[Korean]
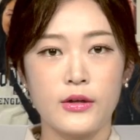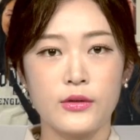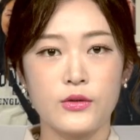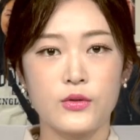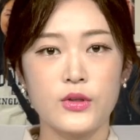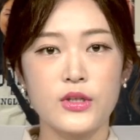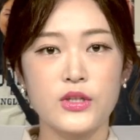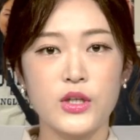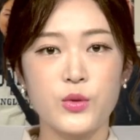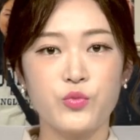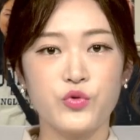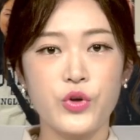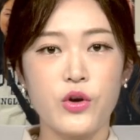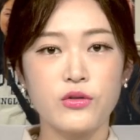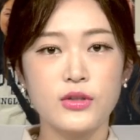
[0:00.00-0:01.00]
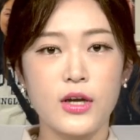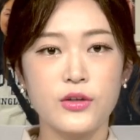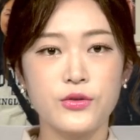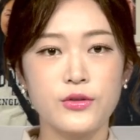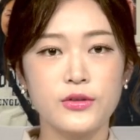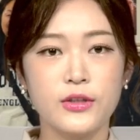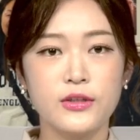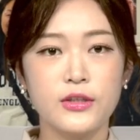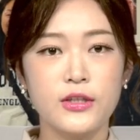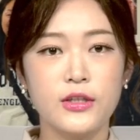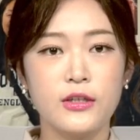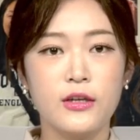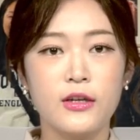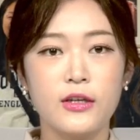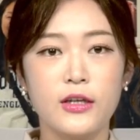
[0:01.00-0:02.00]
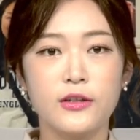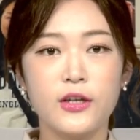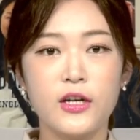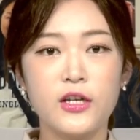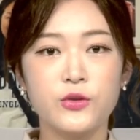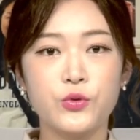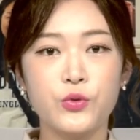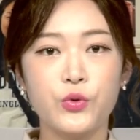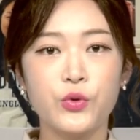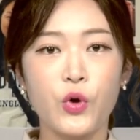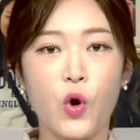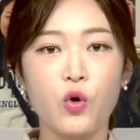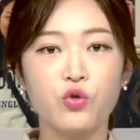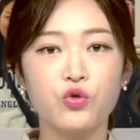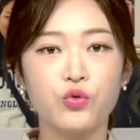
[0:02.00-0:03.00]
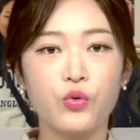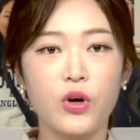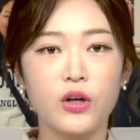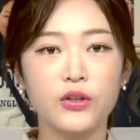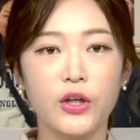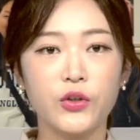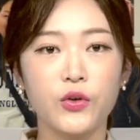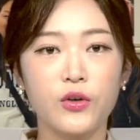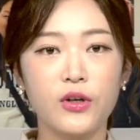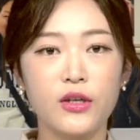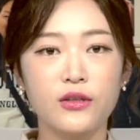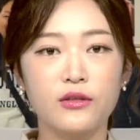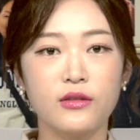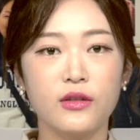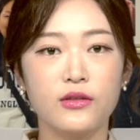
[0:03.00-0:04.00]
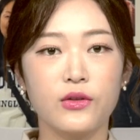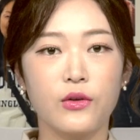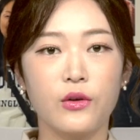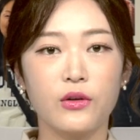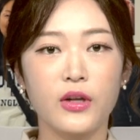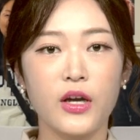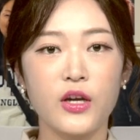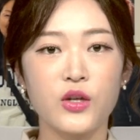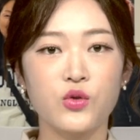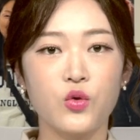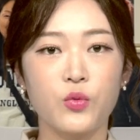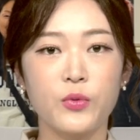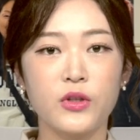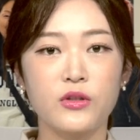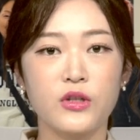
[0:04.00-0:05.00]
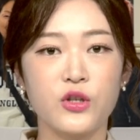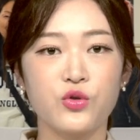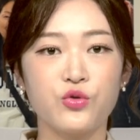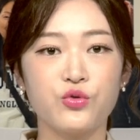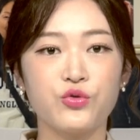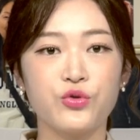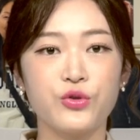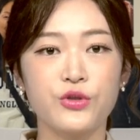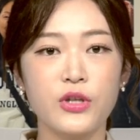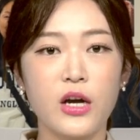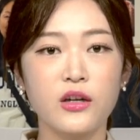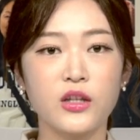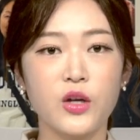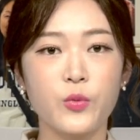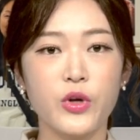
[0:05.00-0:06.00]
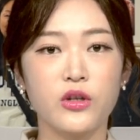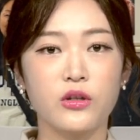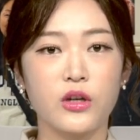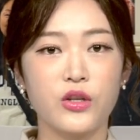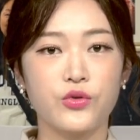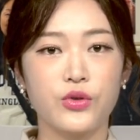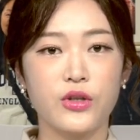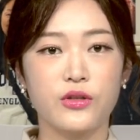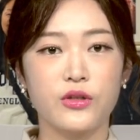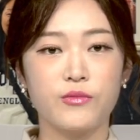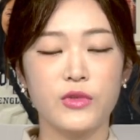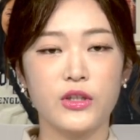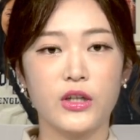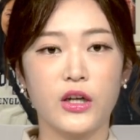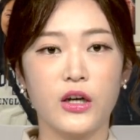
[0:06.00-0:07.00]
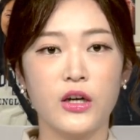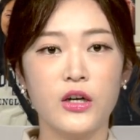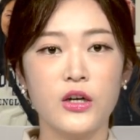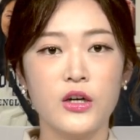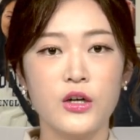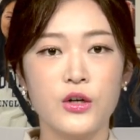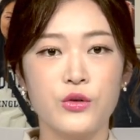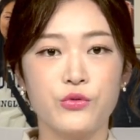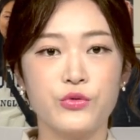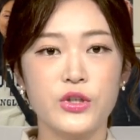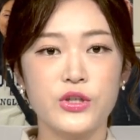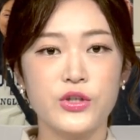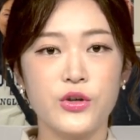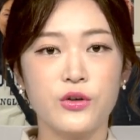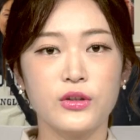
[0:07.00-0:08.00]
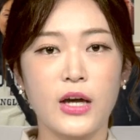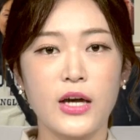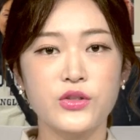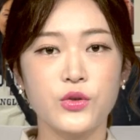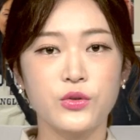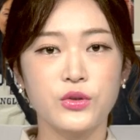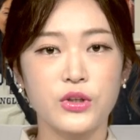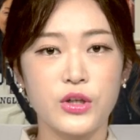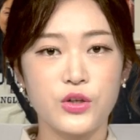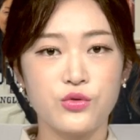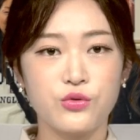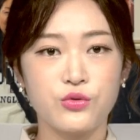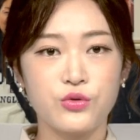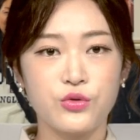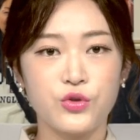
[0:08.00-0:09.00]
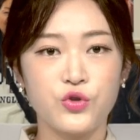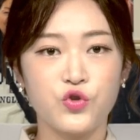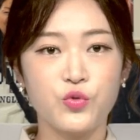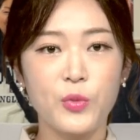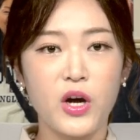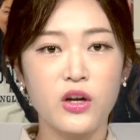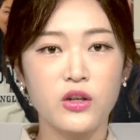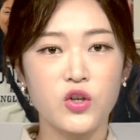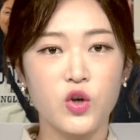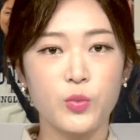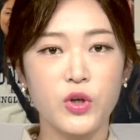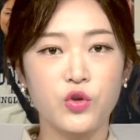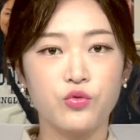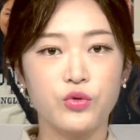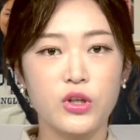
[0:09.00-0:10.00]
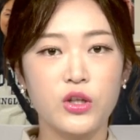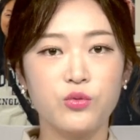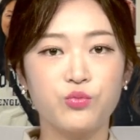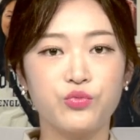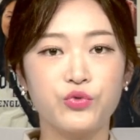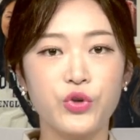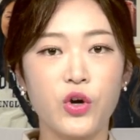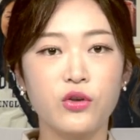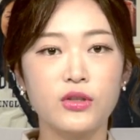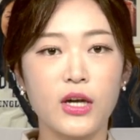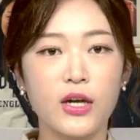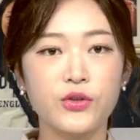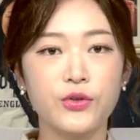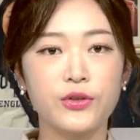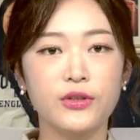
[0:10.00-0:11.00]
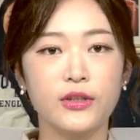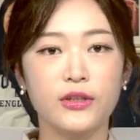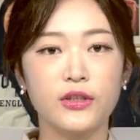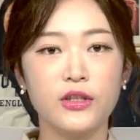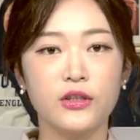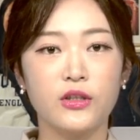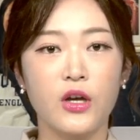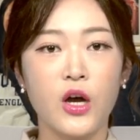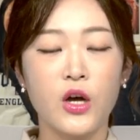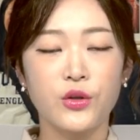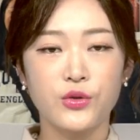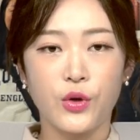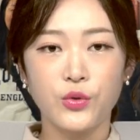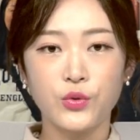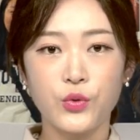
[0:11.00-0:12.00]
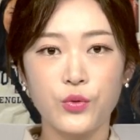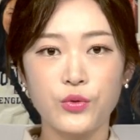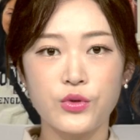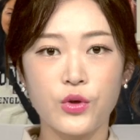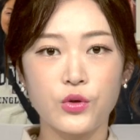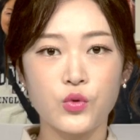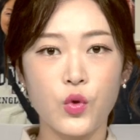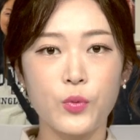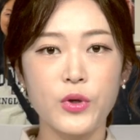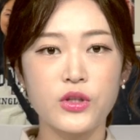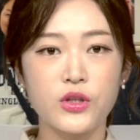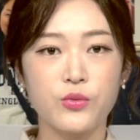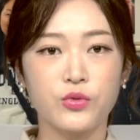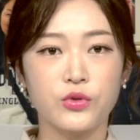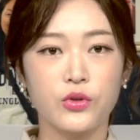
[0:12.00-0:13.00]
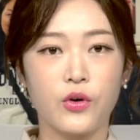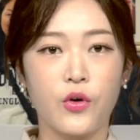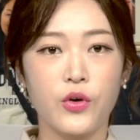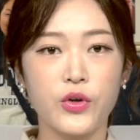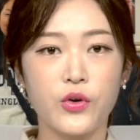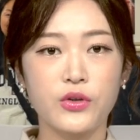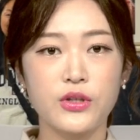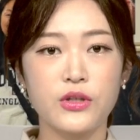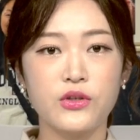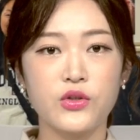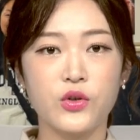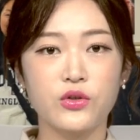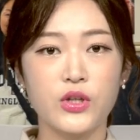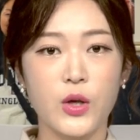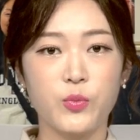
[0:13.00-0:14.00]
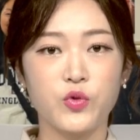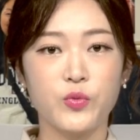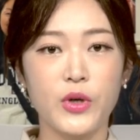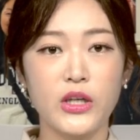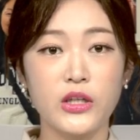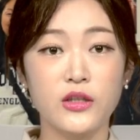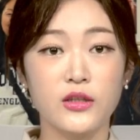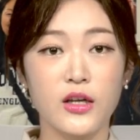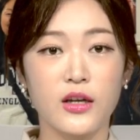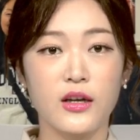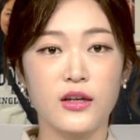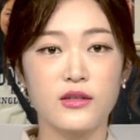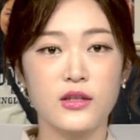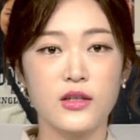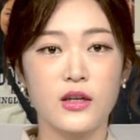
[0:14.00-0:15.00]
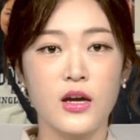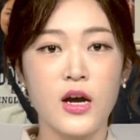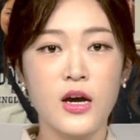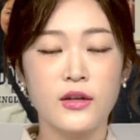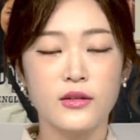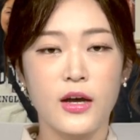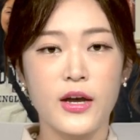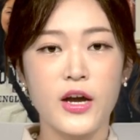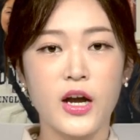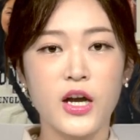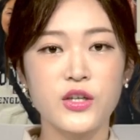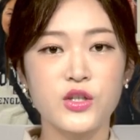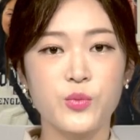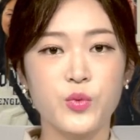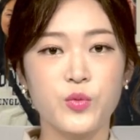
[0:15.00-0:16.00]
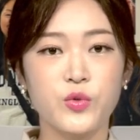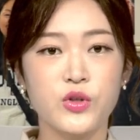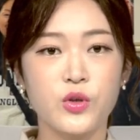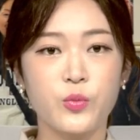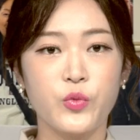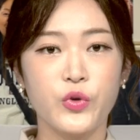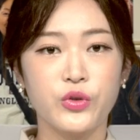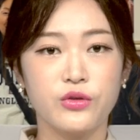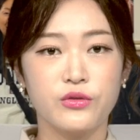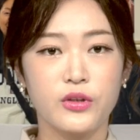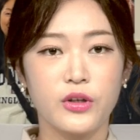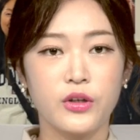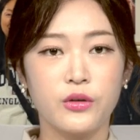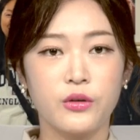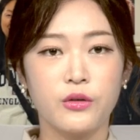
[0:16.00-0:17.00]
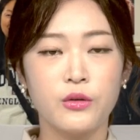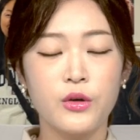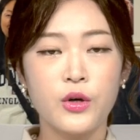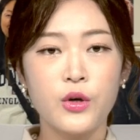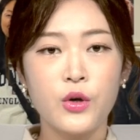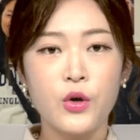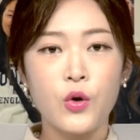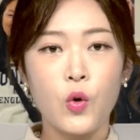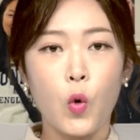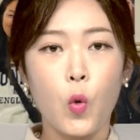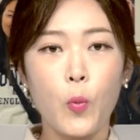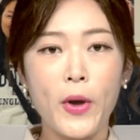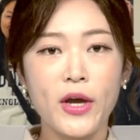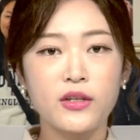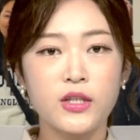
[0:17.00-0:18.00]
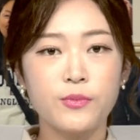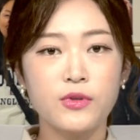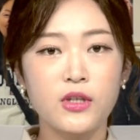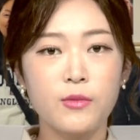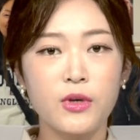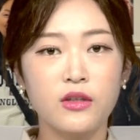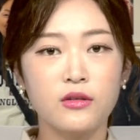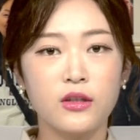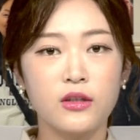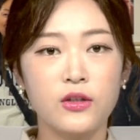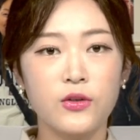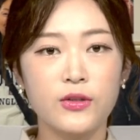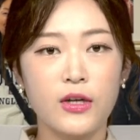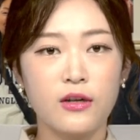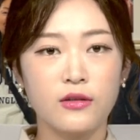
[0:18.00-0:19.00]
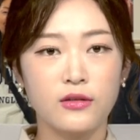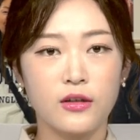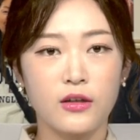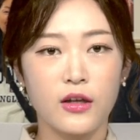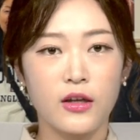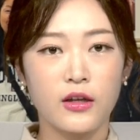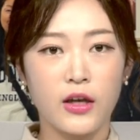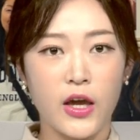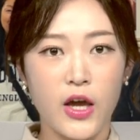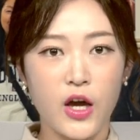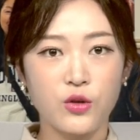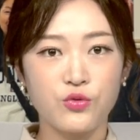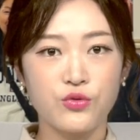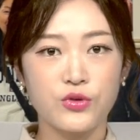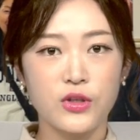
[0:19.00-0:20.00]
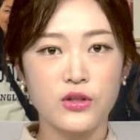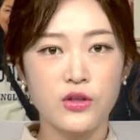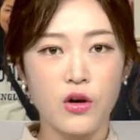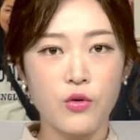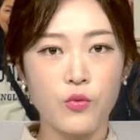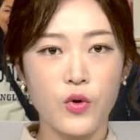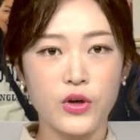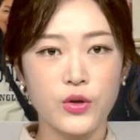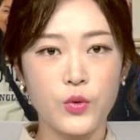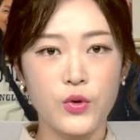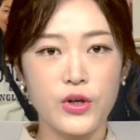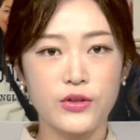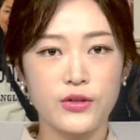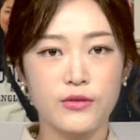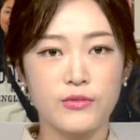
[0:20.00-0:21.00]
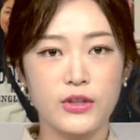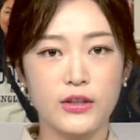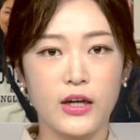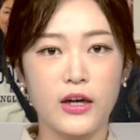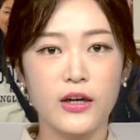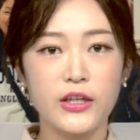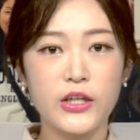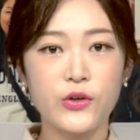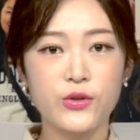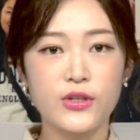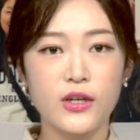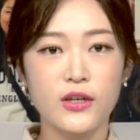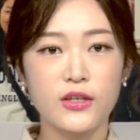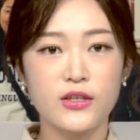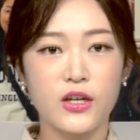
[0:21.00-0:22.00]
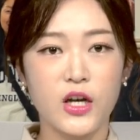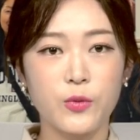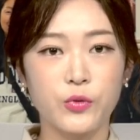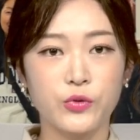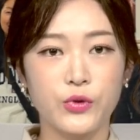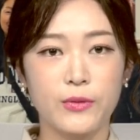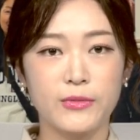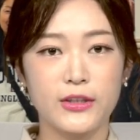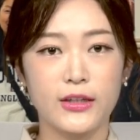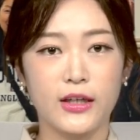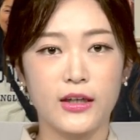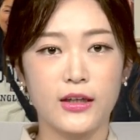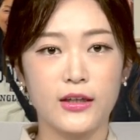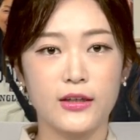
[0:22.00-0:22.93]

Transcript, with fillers: 천안시 무역사절단이 이달 초 영국과 네덜란드에서 K소비재 수출 상담회를 개최했습니다. 우리 지역 5개 수출 유망기업이 꾸린 무역사절단은 전통적 소비재부터 혁신적 제품에 이르기까지 다양한 제품을 선보였는데요. 514만 달러 상당의 계약 추진 성과를 올렸습니다. 이현자 기자가 보도합니다.